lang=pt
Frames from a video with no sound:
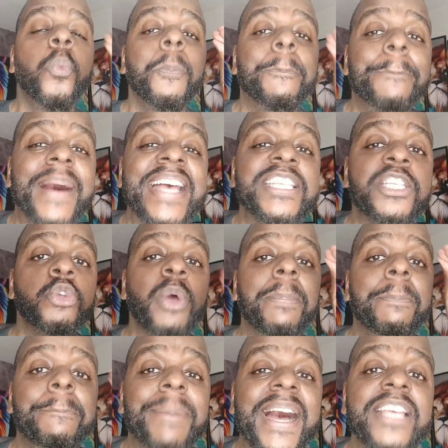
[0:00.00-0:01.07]
um passo
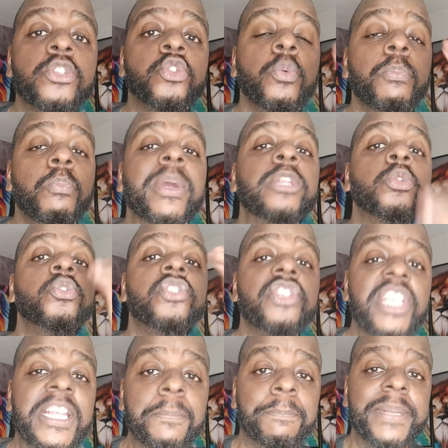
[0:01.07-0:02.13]
a passo muito
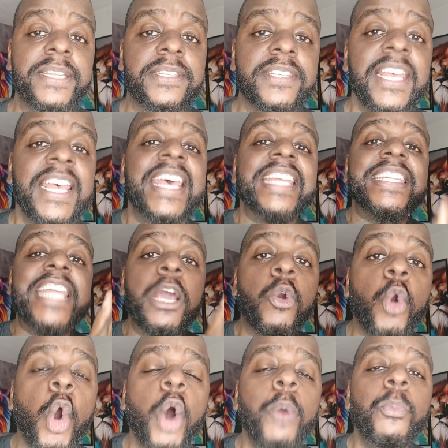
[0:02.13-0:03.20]
simples de
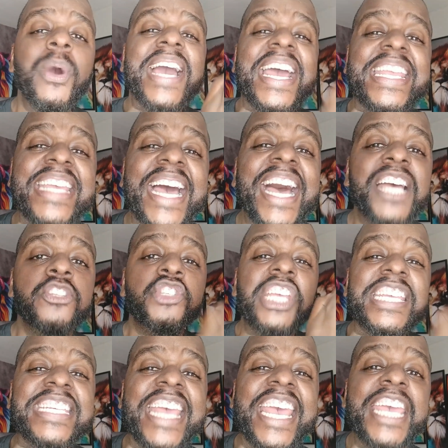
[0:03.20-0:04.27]
como ganhar
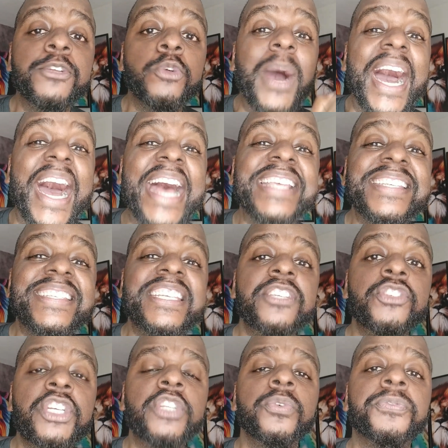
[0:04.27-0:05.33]
dinheiro
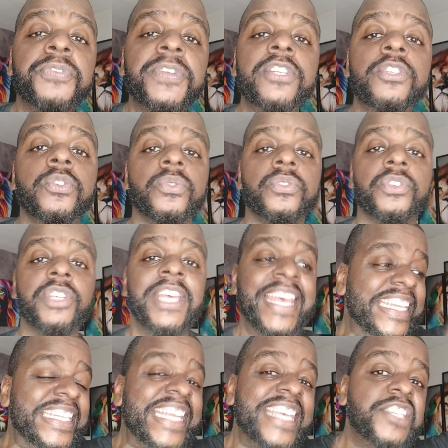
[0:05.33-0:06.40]
assistindo vídeos.
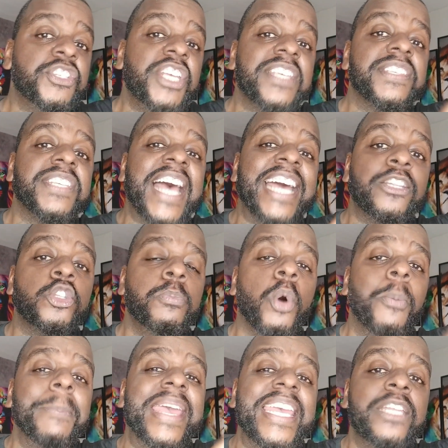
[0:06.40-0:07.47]
E neste exato
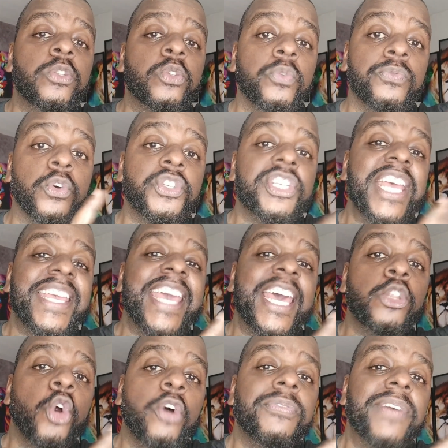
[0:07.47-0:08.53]
momento, você que
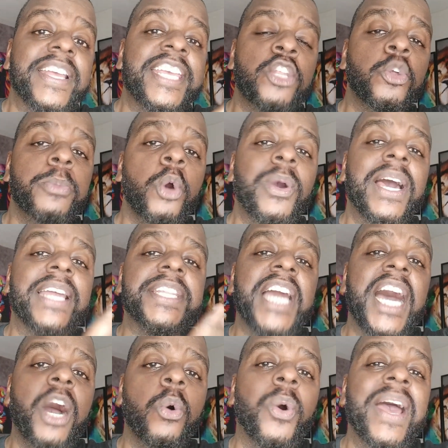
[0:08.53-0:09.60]
é novo aqui no meu
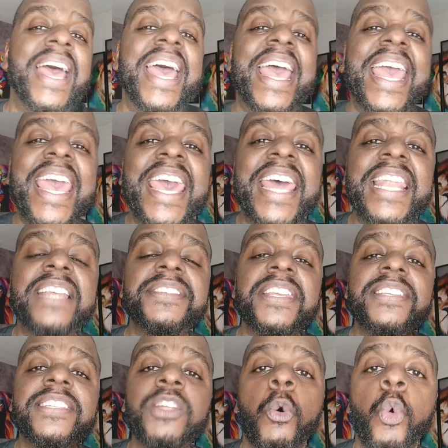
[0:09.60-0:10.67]
canal,
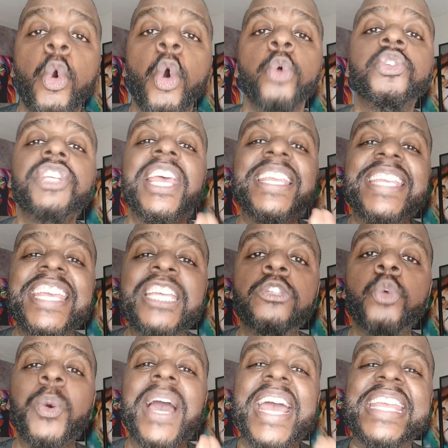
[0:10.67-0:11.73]
elas estão
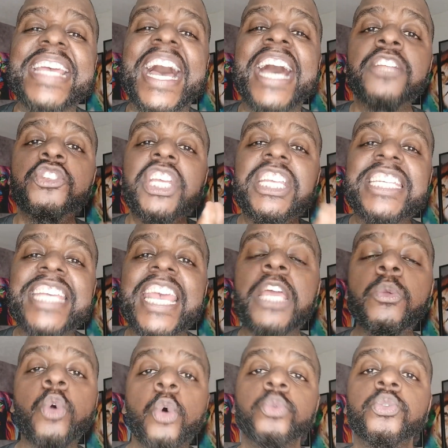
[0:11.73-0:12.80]
conseguindo ganhar
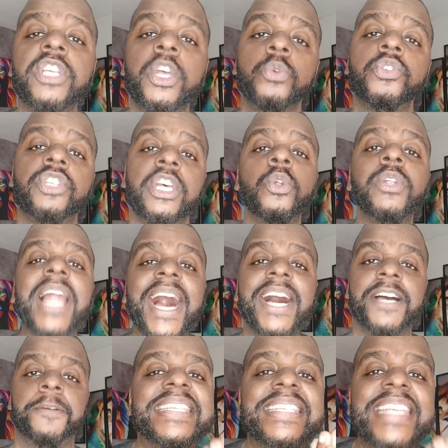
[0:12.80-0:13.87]
dinheiro com seu
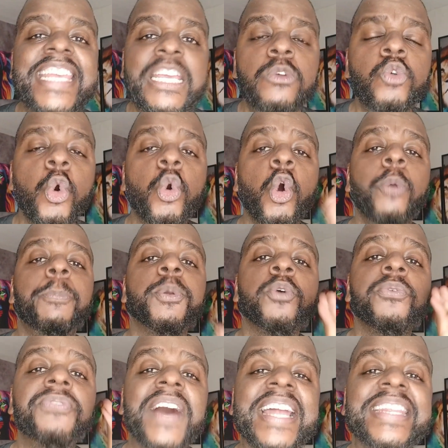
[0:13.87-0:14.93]
celular. Cinco
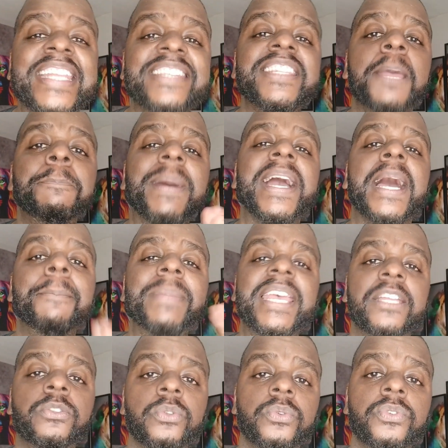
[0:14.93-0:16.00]
comprovantes de
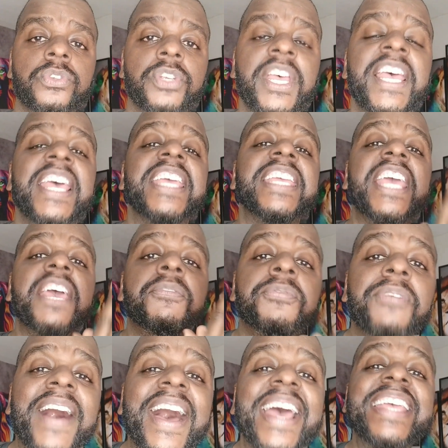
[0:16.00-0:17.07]
pagamentos que
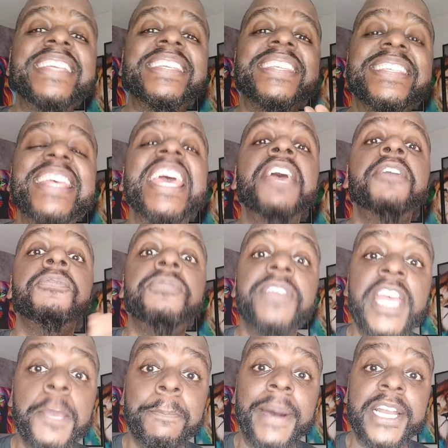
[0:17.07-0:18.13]
vai
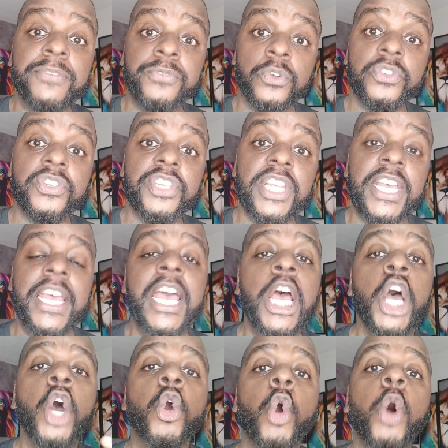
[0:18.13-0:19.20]
servir para você
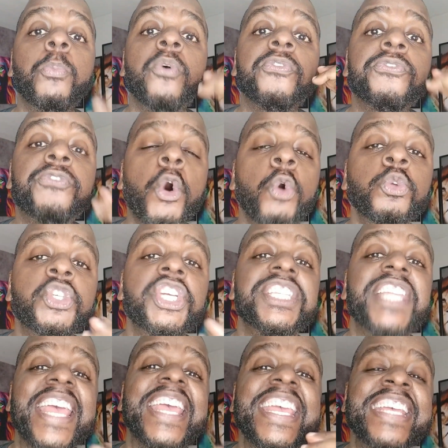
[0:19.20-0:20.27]
como fonte
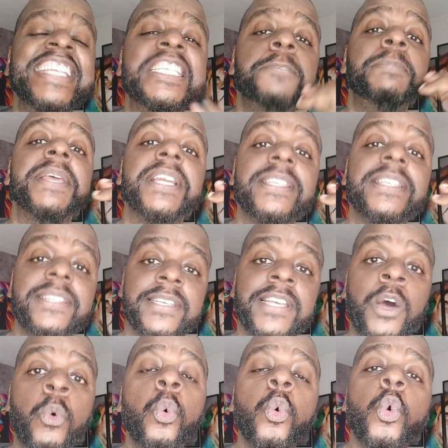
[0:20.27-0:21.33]
de
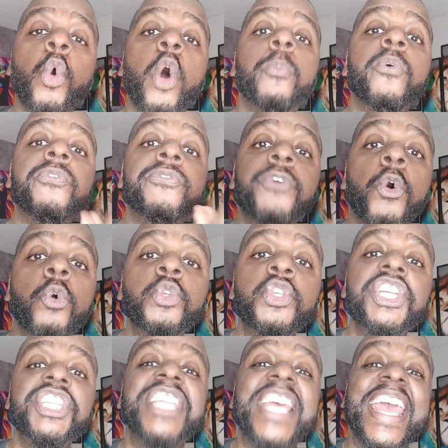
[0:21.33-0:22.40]
inspiração, como
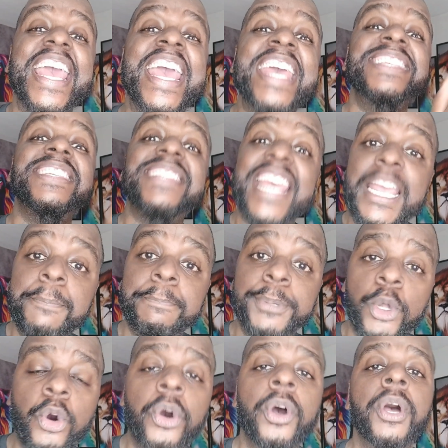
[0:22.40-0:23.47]
fonte de
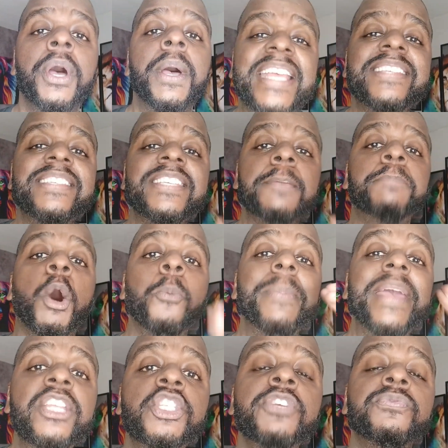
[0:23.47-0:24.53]
exemplo,
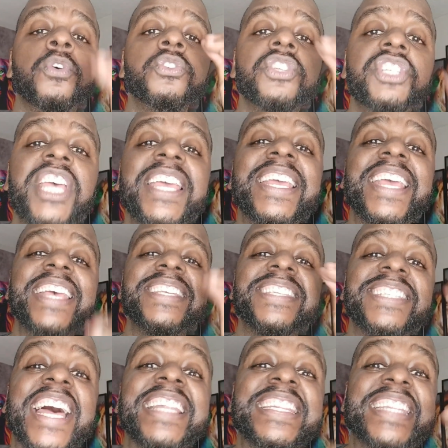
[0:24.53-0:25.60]
principalmente você que
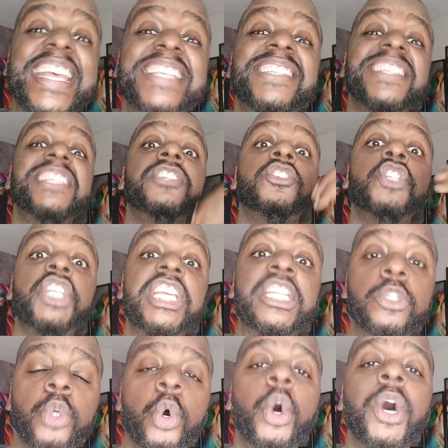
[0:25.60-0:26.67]
está
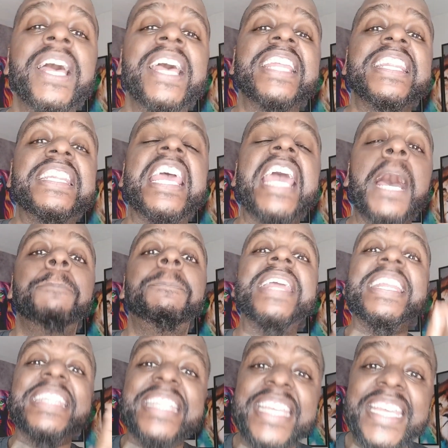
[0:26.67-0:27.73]
desistindo de
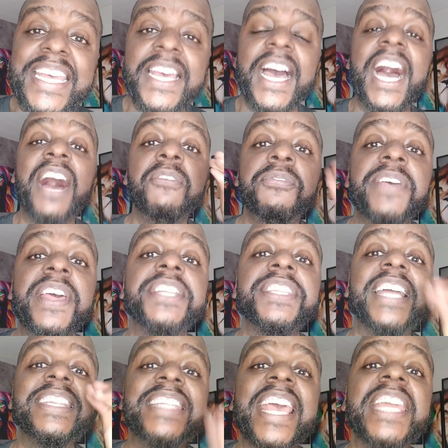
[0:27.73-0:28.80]
aprender a
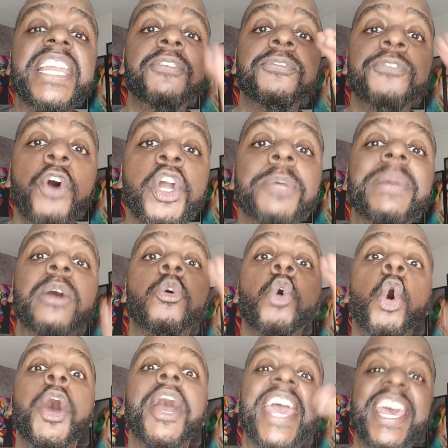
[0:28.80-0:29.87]
verdadeira forma
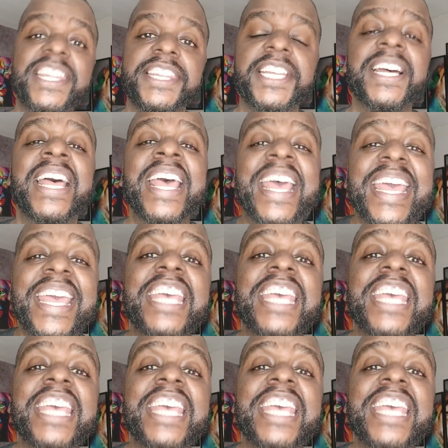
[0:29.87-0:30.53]
correta